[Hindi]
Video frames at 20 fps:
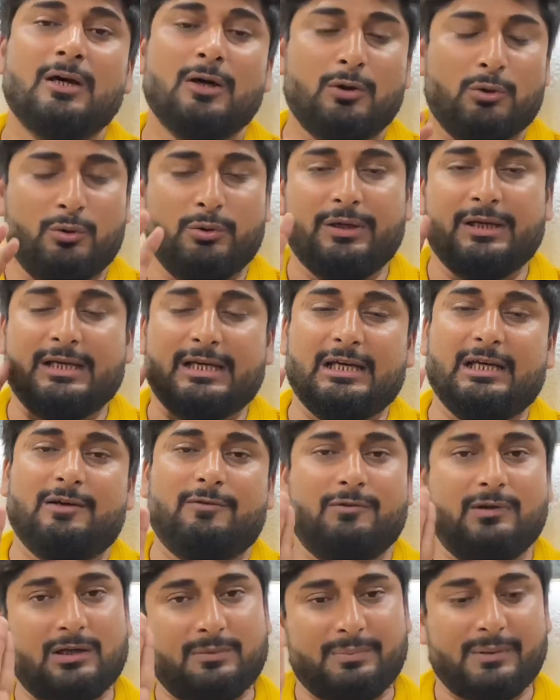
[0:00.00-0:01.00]
होने के लिए
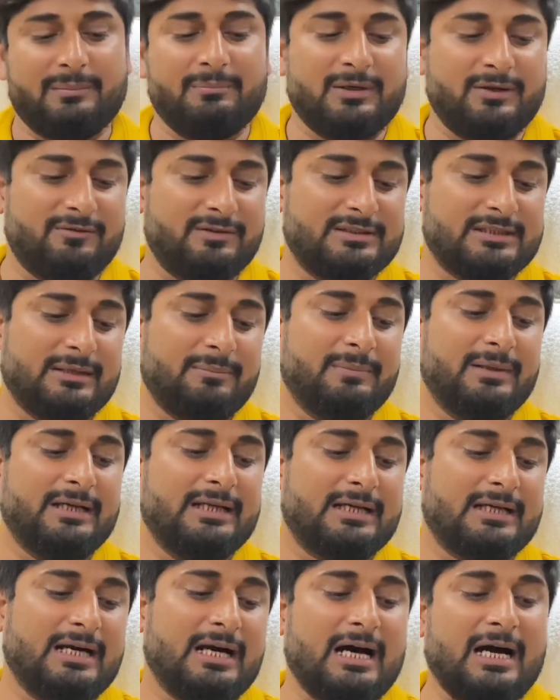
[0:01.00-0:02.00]
वर्क परमिट वीजा
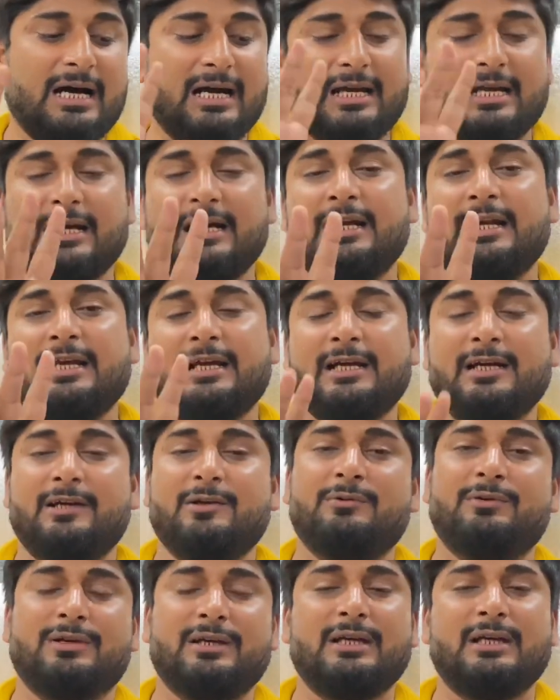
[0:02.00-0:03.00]
मिलेगा आठ घंटे की
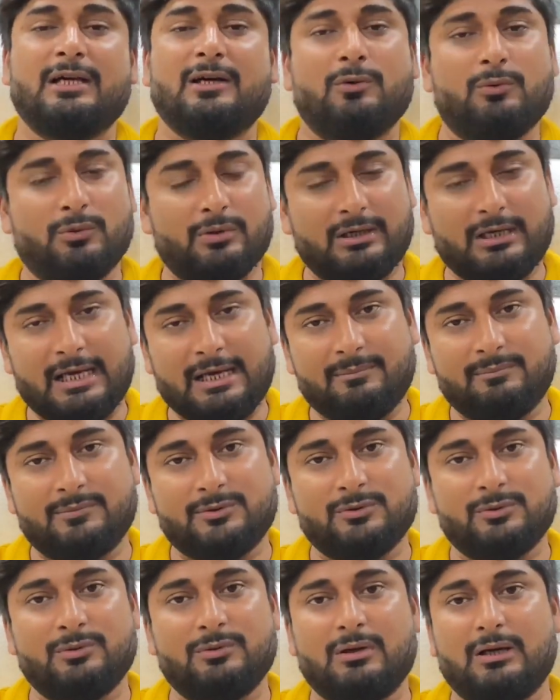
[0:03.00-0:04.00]
ड्यूटी है ओवर टाइम
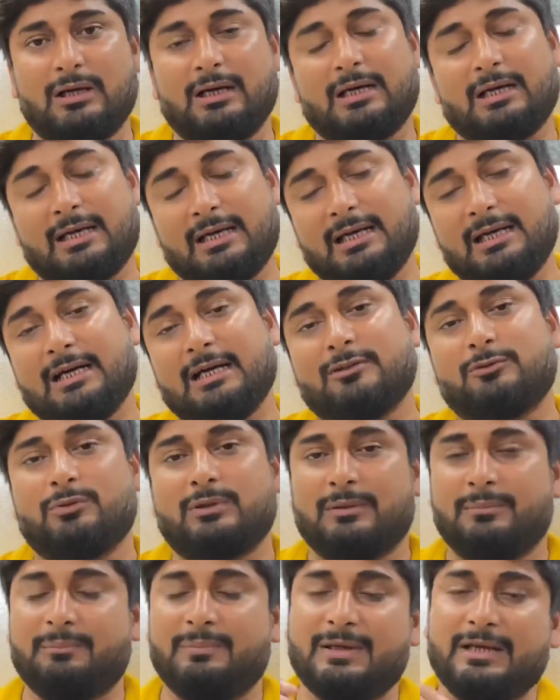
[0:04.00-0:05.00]
जो अगर रहेगा तो
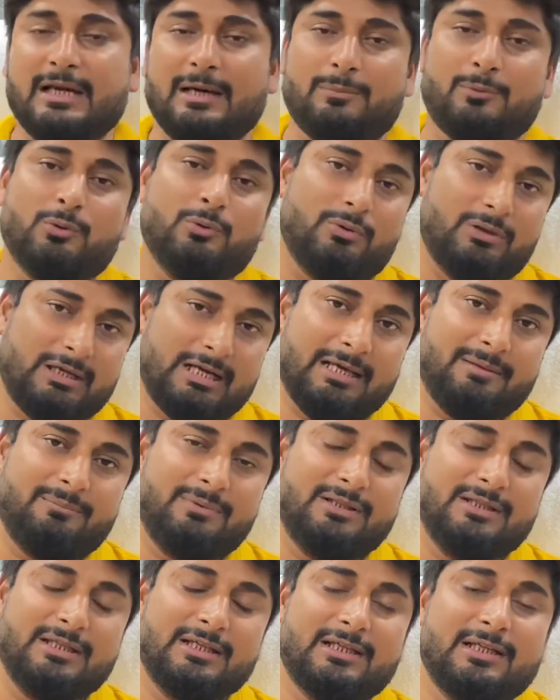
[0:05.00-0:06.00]
कंपनी आपको ओवर टाइम भी
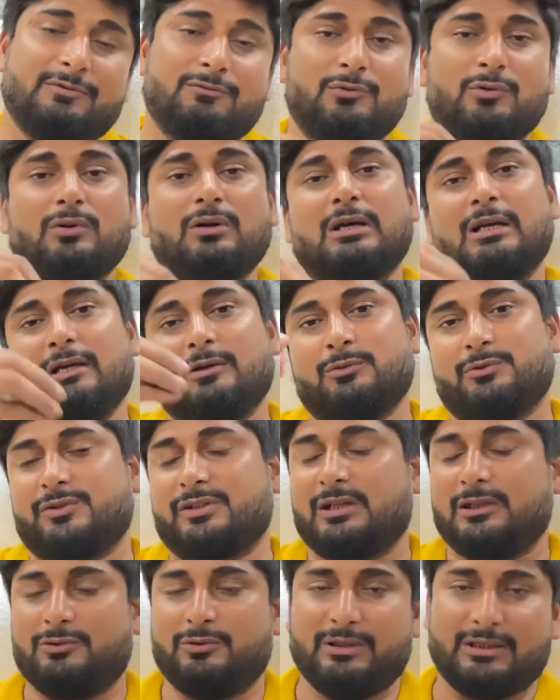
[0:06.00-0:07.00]
देगी वो अलग
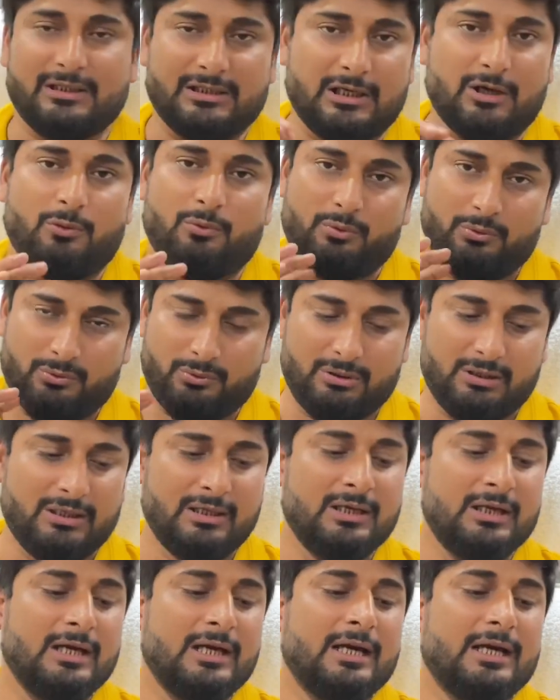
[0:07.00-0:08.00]
उसका जो है कि काउंट होगा
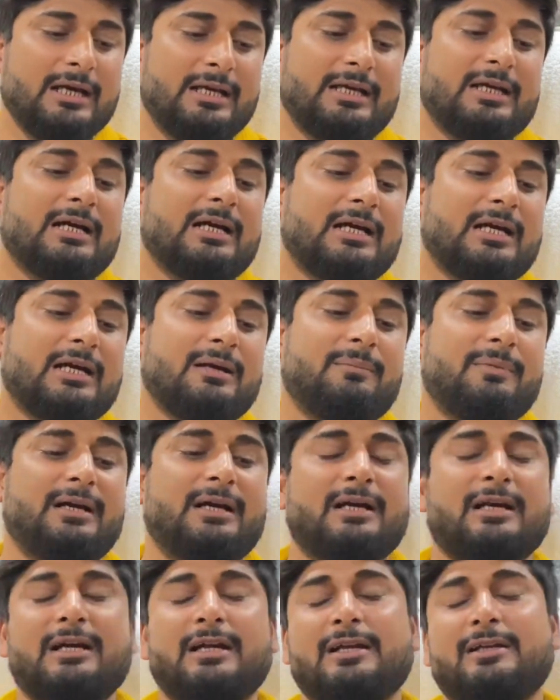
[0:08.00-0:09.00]
ठीक है अगर आप
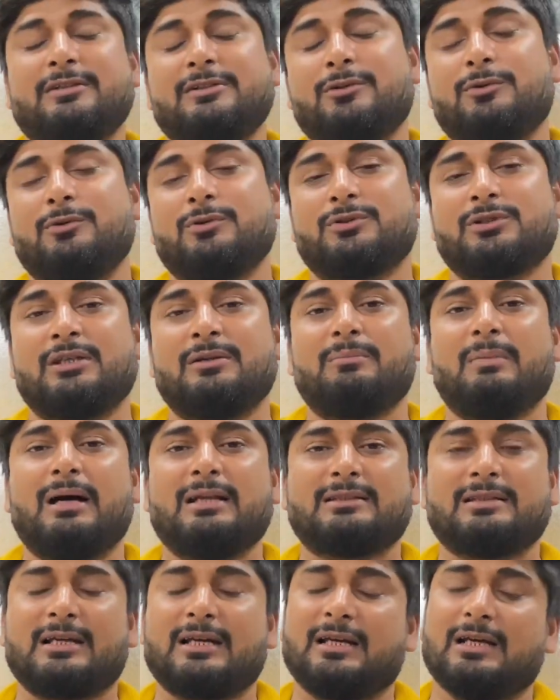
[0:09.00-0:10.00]
एट हंड्रेड यूरोज की
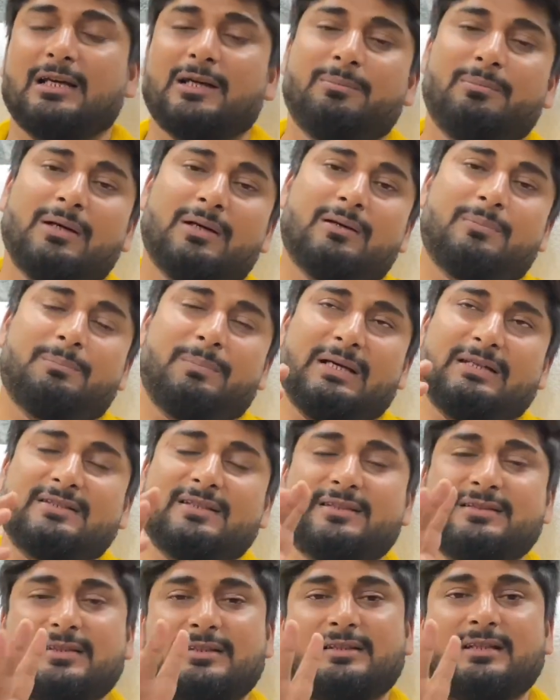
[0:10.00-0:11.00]
बात करें लगभग पैंसठ
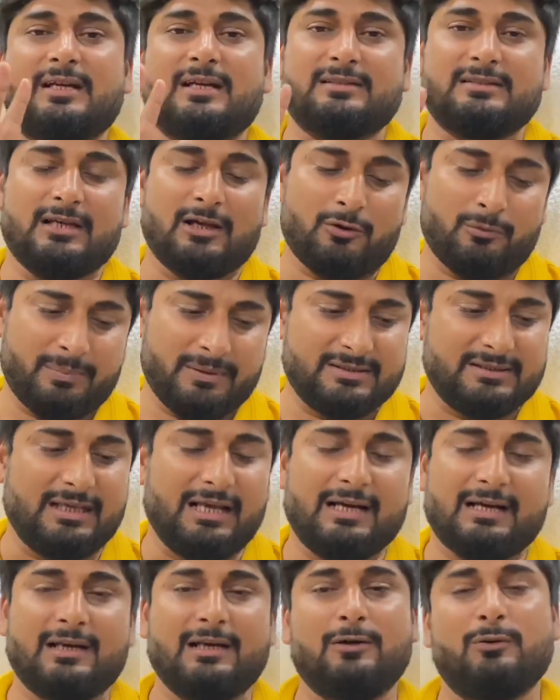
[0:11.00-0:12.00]
सत्तर हजार रुपए
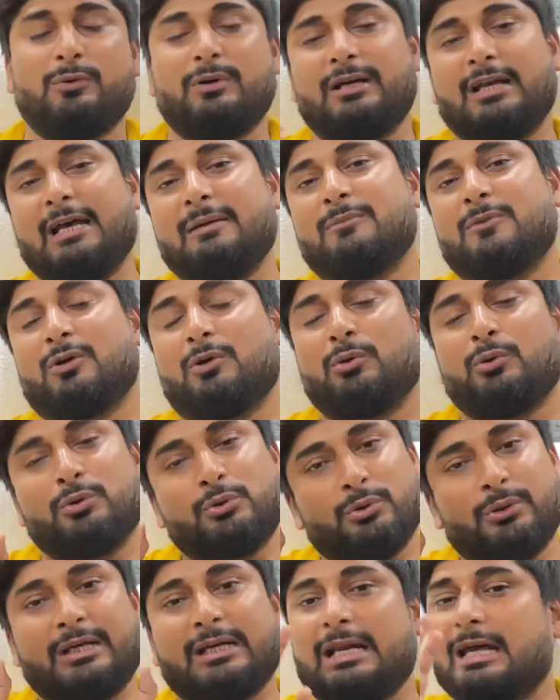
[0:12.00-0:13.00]
सैलरी है ओवर टाइम करोगे तो
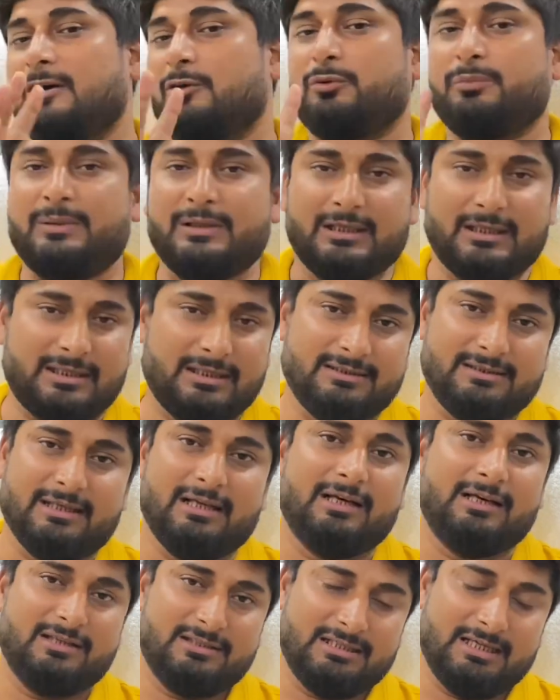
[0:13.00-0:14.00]
एक लाख रुपए तक की
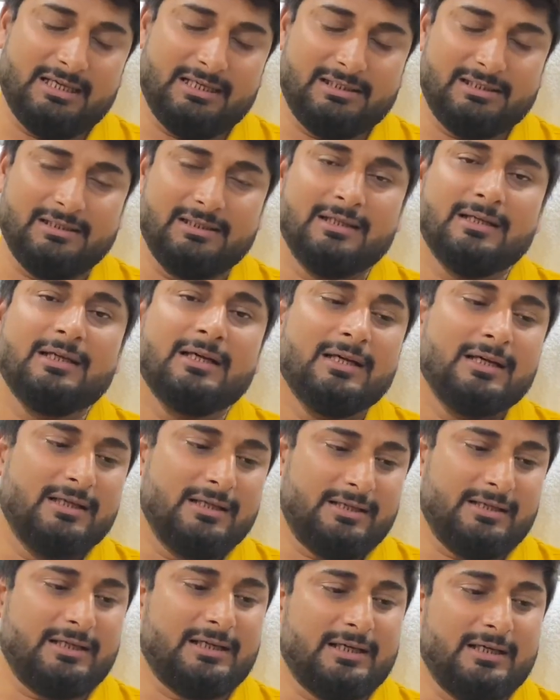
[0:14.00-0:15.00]
सैलरी जाएगी
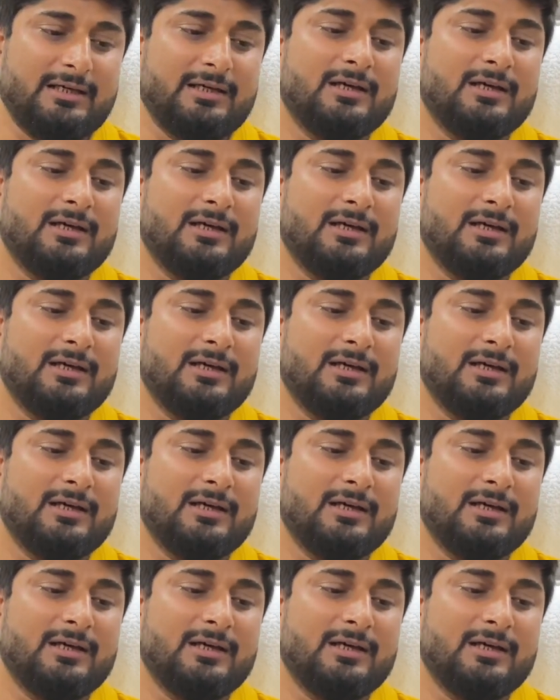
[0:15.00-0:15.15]
ठीक है